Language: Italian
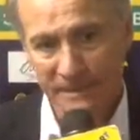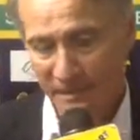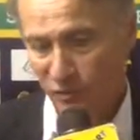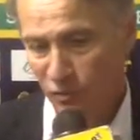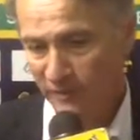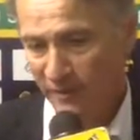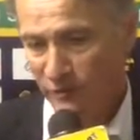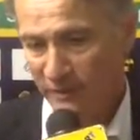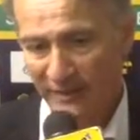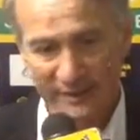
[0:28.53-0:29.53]
secondo me
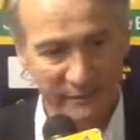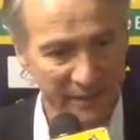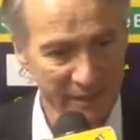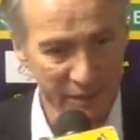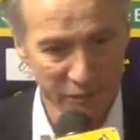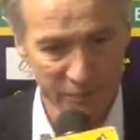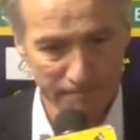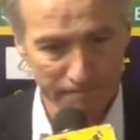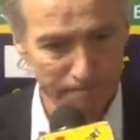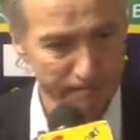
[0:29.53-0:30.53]
con grande merito
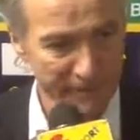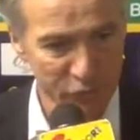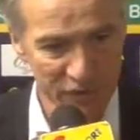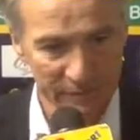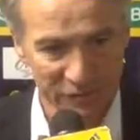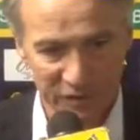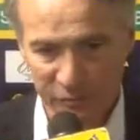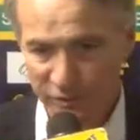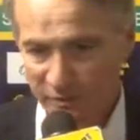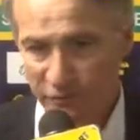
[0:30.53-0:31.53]
per un semplice
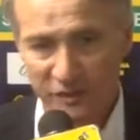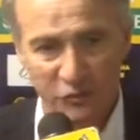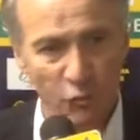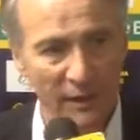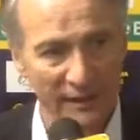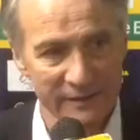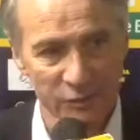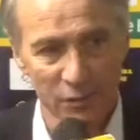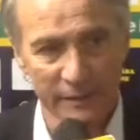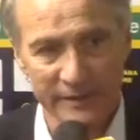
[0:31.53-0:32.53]
motivo che su
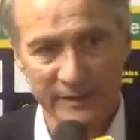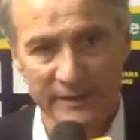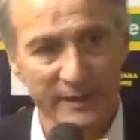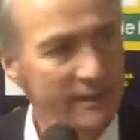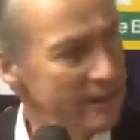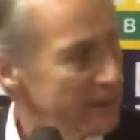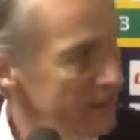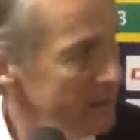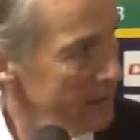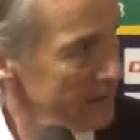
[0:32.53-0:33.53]
42 partite
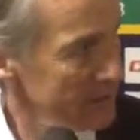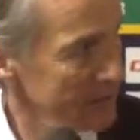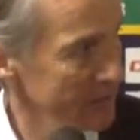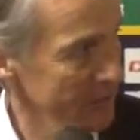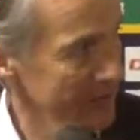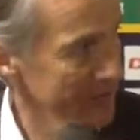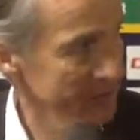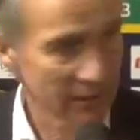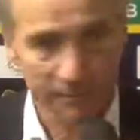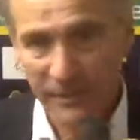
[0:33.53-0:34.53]
siamo stati in
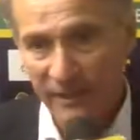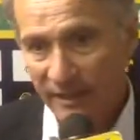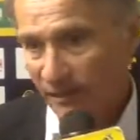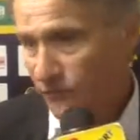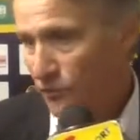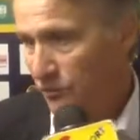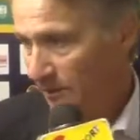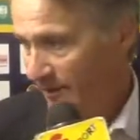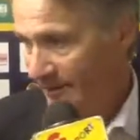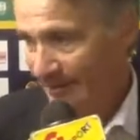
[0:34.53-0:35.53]
zona play-out
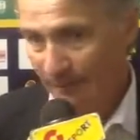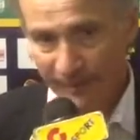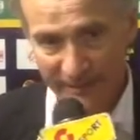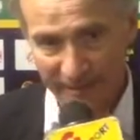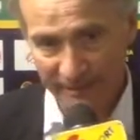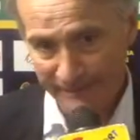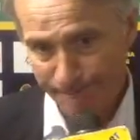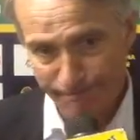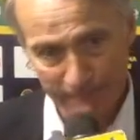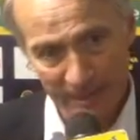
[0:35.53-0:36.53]
solamente tre partite
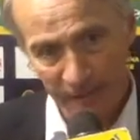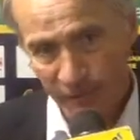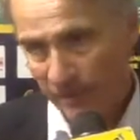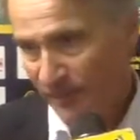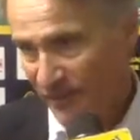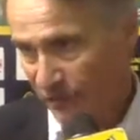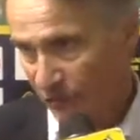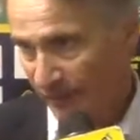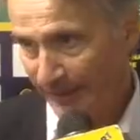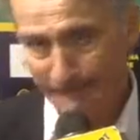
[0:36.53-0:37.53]
e quindi penso
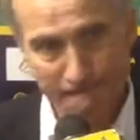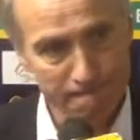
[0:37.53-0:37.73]
che